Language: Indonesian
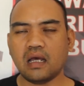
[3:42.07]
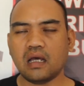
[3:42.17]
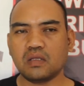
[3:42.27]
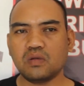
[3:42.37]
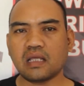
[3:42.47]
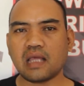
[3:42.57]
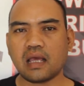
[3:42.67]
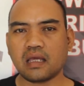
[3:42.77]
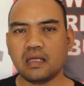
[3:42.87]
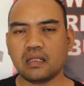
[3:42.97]
uh, sudah
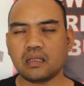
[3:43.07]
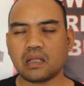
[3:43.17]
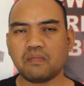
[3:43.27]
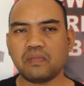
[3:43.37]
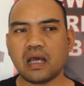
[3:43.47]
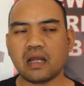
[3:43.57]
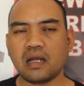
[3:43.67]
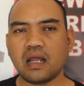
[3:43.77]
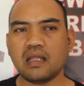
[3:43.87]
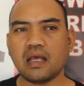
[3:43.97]
sakit tetapi
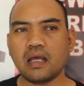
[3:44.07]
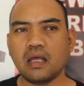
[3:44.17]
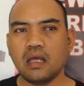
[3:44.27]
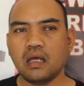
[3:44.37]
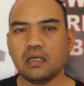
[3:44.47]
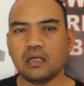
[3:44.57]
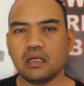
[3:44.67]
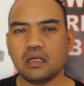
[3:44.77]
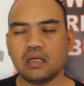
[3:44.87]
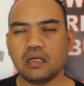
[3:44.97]
karena dia
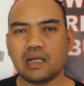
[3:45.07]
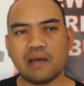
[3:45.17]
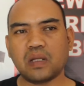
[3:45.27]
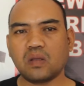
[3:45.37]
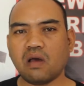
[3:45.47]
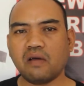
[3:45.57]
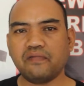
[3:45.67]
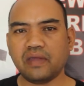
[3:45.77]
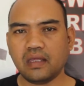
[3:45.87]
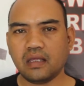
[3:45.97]
dapat uang
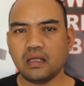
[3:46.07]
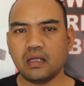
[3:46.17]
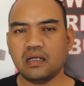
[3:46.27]
fee hmm.